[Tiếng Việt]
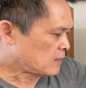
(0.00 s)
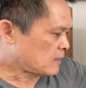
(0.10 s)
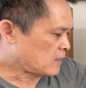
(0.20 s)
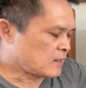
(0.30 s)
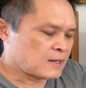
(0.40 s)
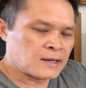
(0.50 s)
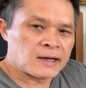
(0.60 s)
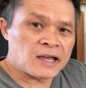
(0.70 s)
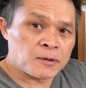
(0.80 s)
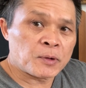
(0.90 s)

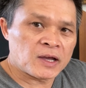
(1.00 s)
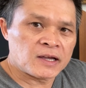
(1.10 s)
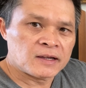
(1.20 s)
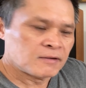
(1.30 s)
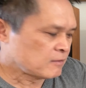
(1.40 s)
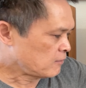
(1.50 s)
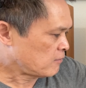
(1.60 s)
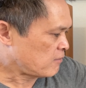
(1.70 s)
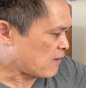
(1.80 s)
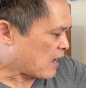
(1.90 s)
uh, AirPlay
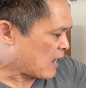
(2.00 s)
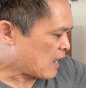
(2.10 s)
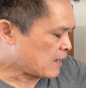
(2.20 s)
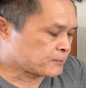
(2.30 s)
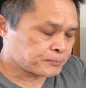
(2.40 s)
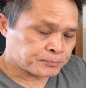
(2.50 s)
và